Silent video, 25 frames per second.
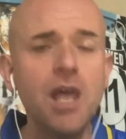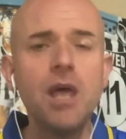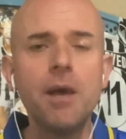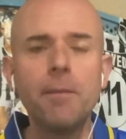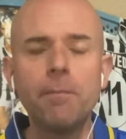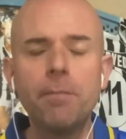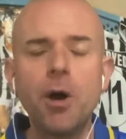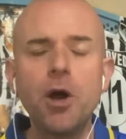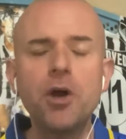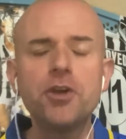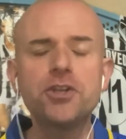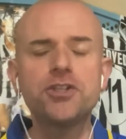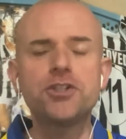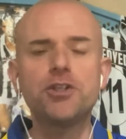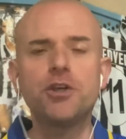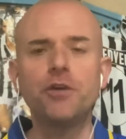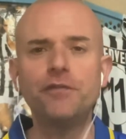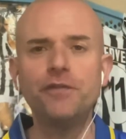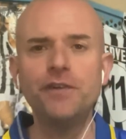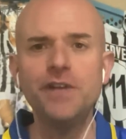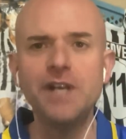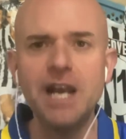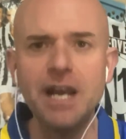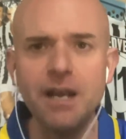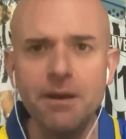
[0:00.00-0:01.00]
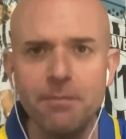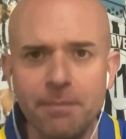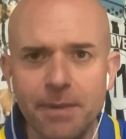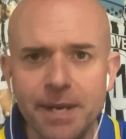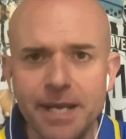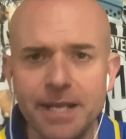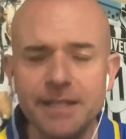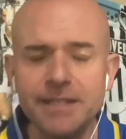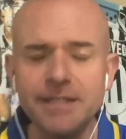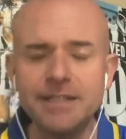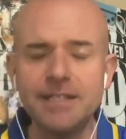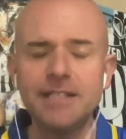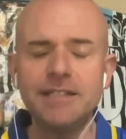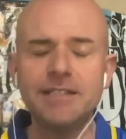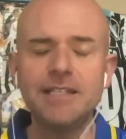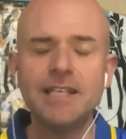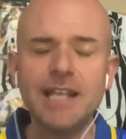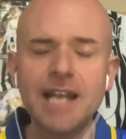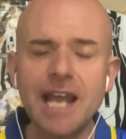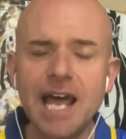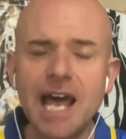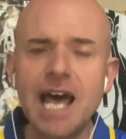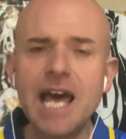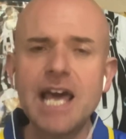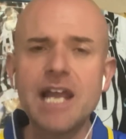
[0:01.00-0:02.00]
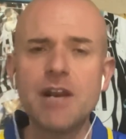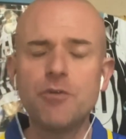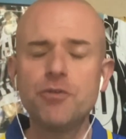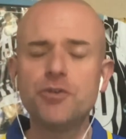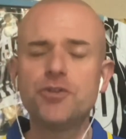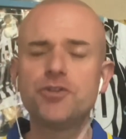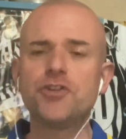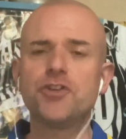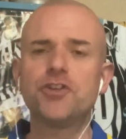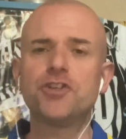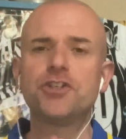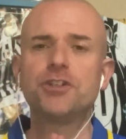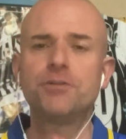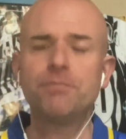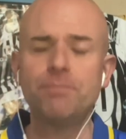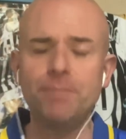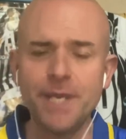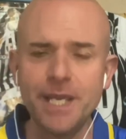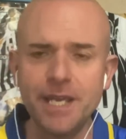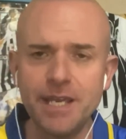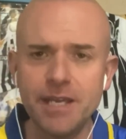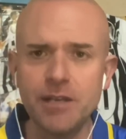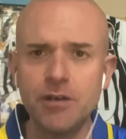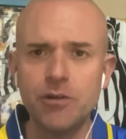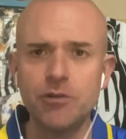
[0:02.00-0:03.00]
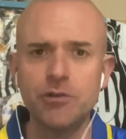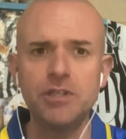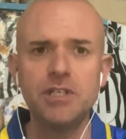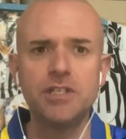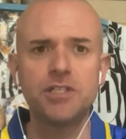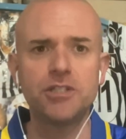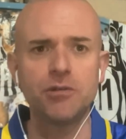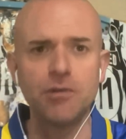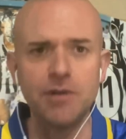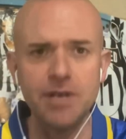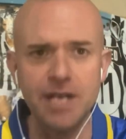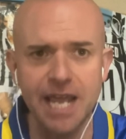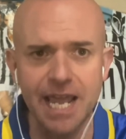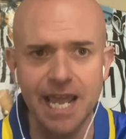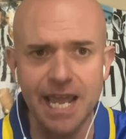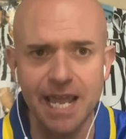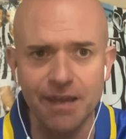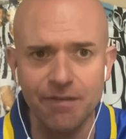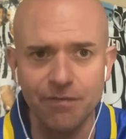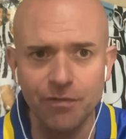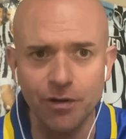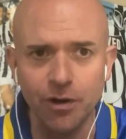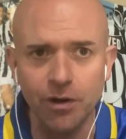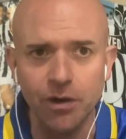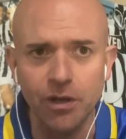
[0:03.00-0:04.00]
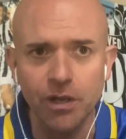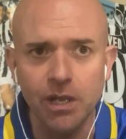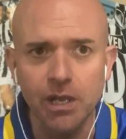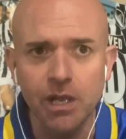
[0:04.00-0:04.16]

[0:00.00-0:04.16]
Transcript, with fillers: Posso finalmente tirare un sospiro di sollievo